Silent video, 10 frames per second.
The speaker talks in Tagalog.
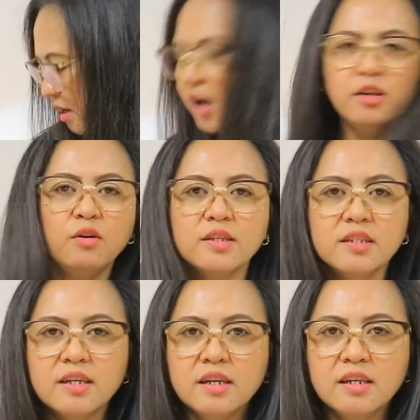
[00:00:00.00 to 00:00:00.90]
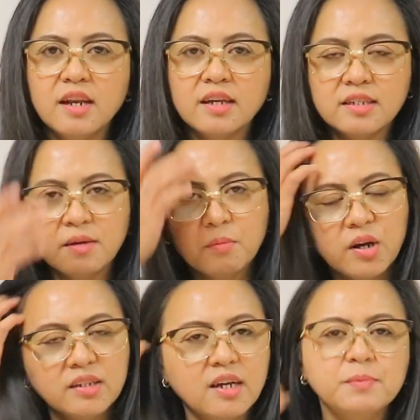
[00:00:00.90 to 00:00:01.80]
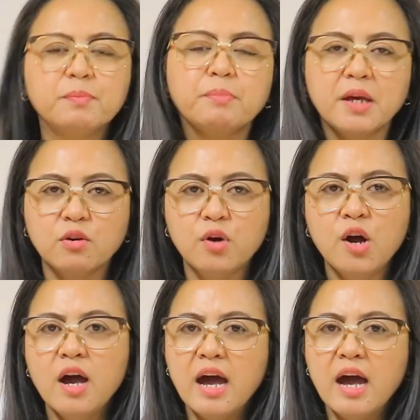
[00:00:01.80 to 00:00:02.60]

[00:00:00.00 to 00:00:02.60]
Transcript: Ano, ah, no, isang brand guys. Pero